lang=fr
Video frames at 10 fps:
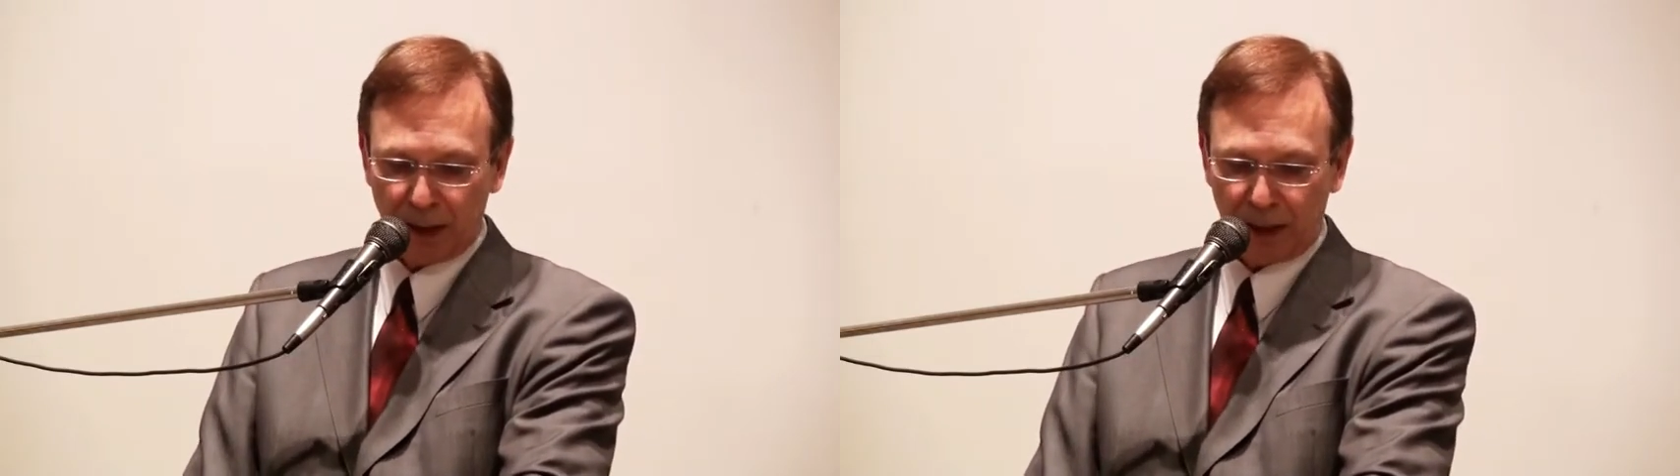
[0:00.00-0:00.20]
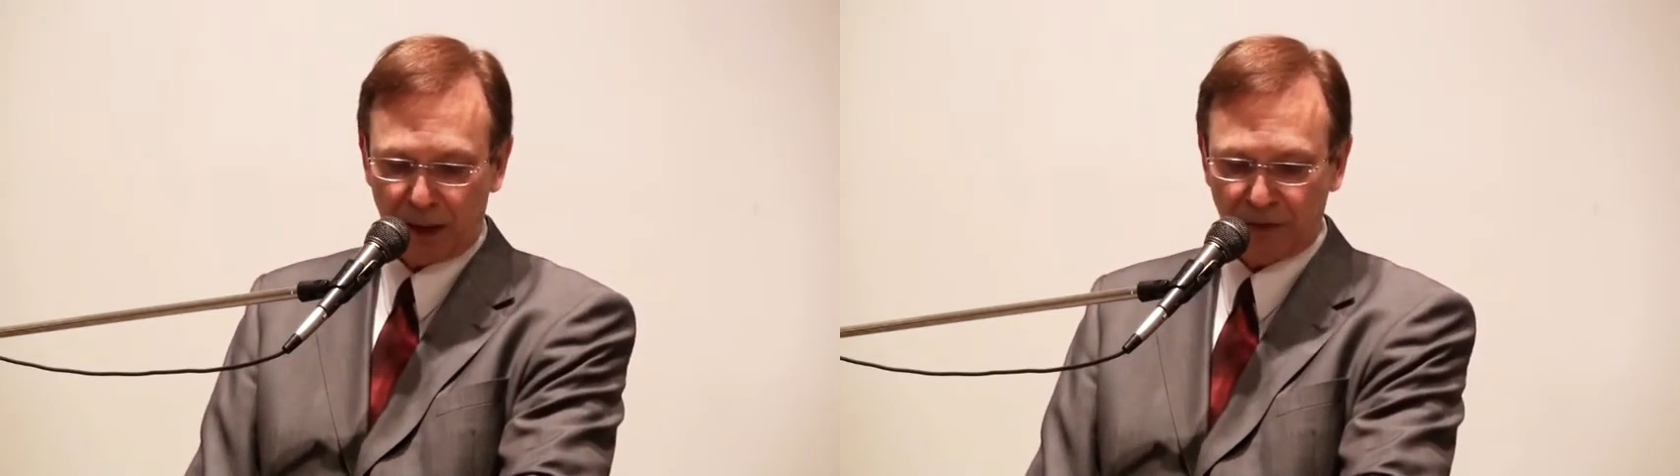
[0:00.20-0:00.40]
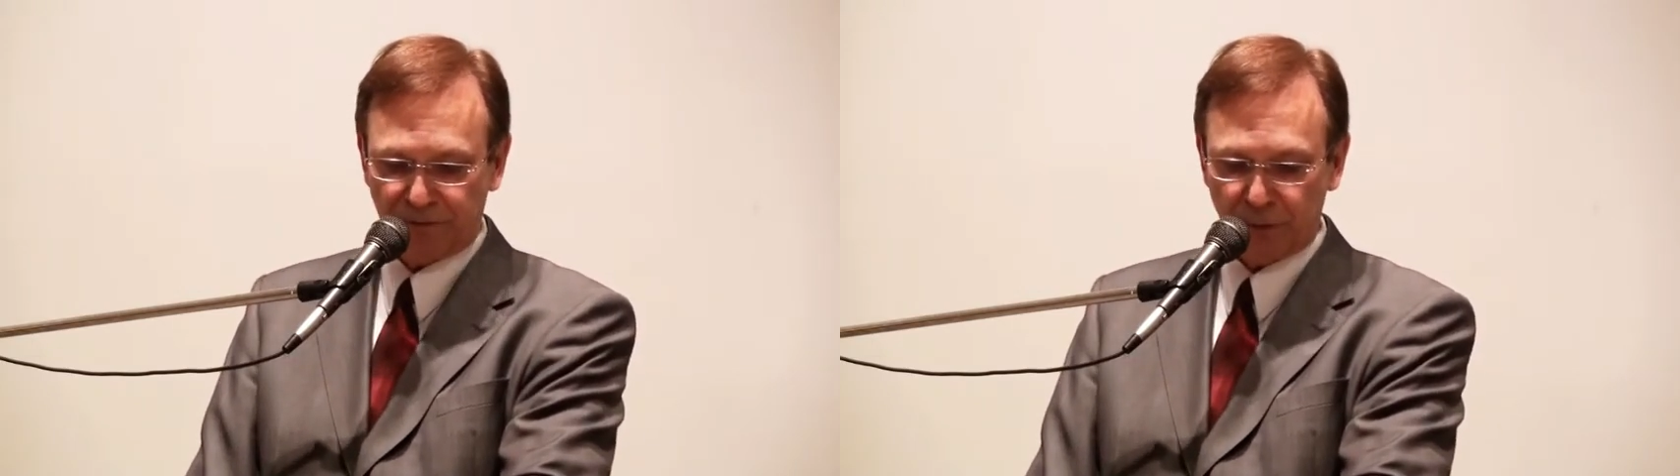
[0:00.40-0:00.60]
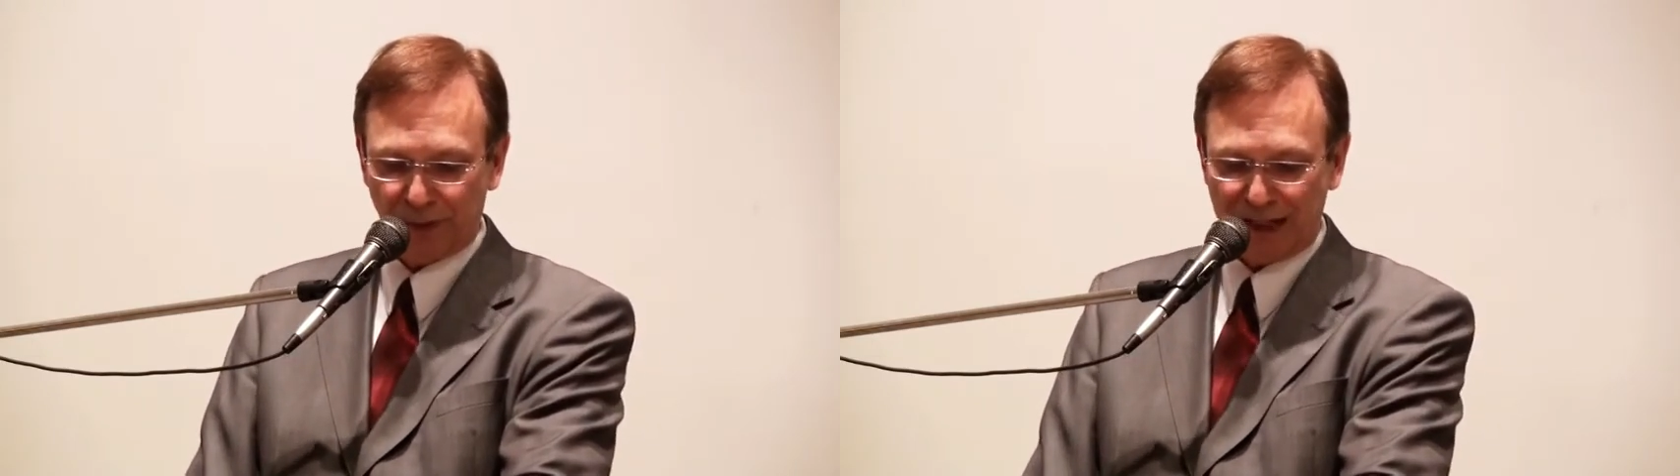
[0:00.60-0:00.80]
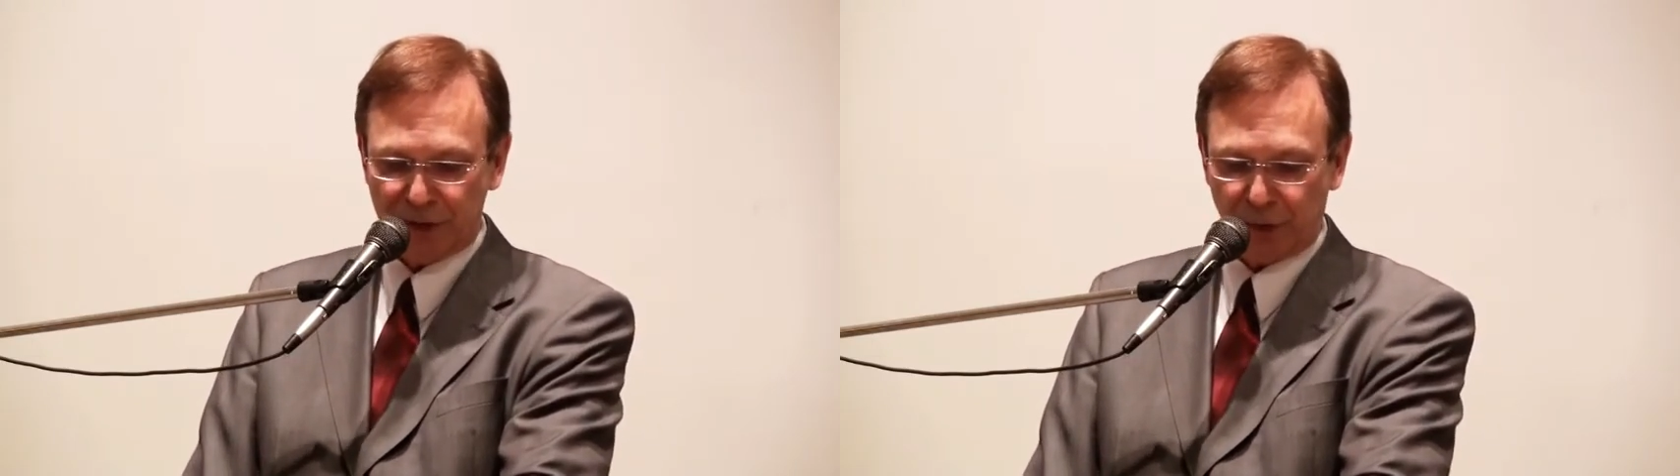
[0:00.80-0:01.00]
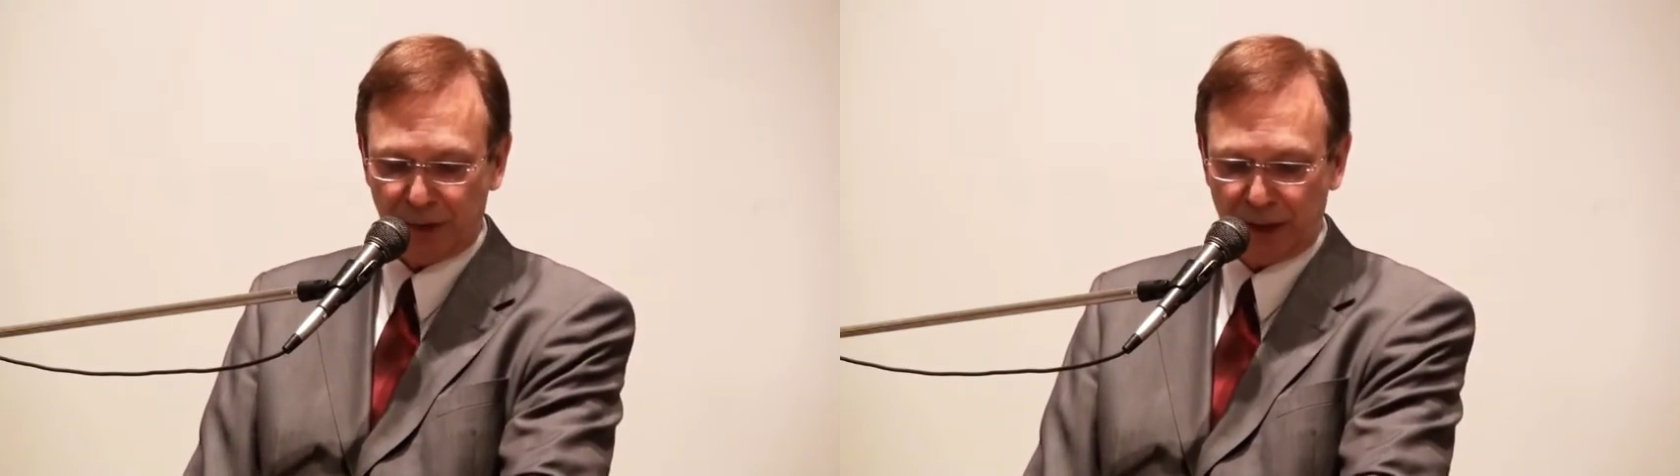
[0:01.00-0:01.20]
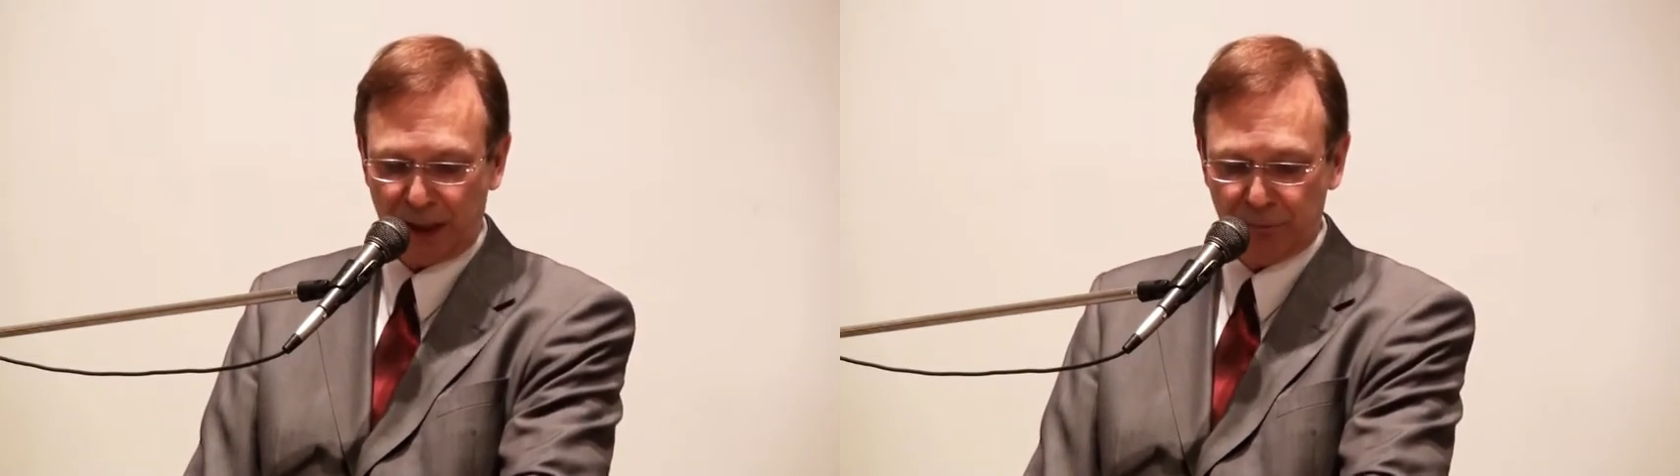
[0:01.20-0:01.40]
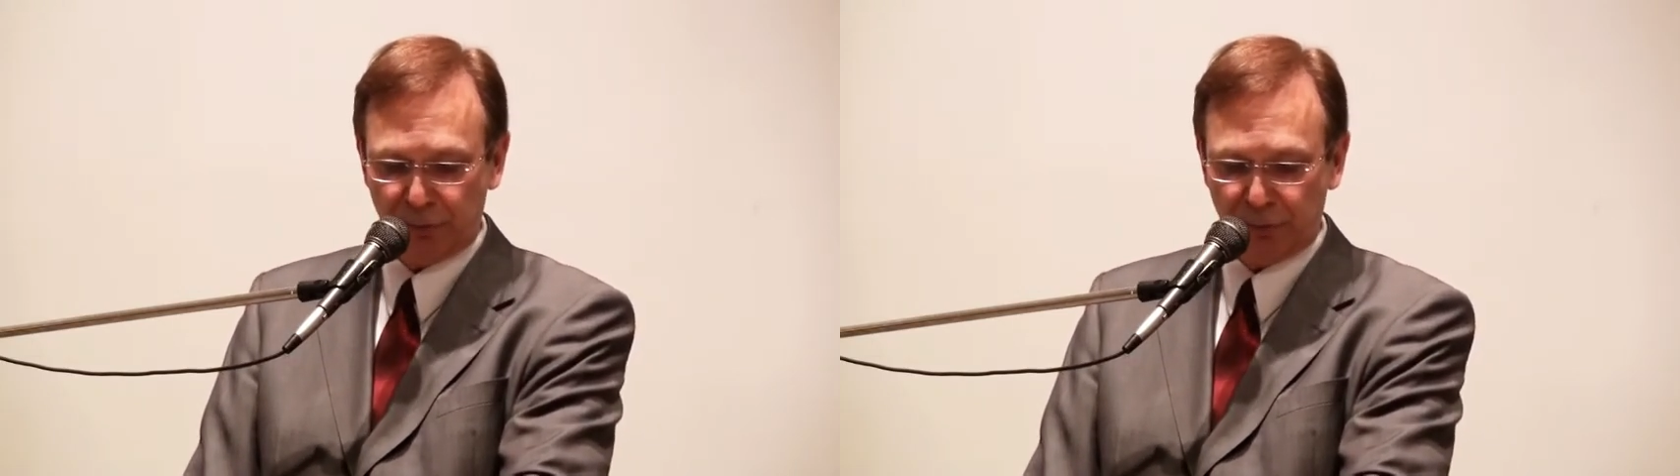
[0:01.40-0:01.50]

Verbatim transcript: et qu'elles font résonner les